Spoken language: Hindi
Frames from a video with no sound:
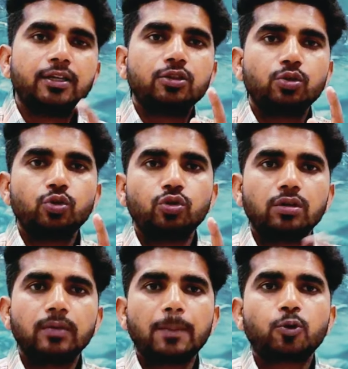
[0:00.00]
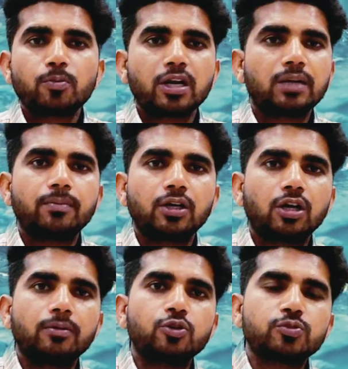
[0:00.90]
तो आपको मेरा नंबर
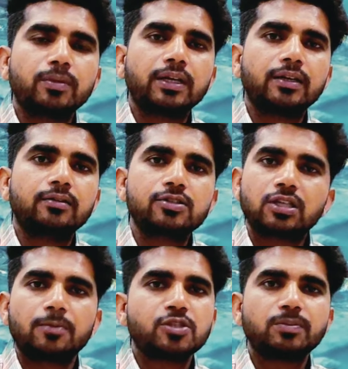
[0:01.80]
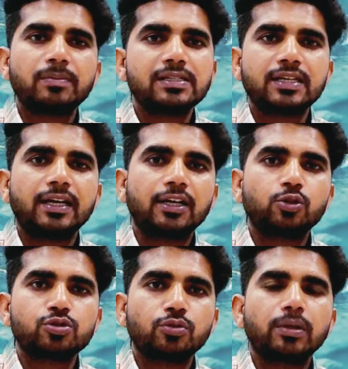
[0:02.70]
का उसमें डिस्क्रिप्शन में मिल जाएगा
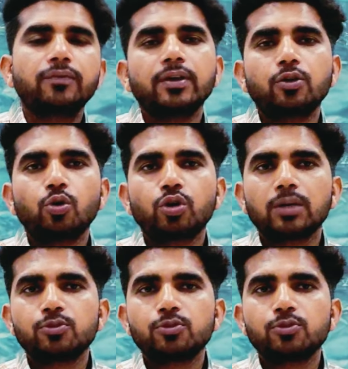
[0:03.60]
दोस्तों बेफिक्र होकर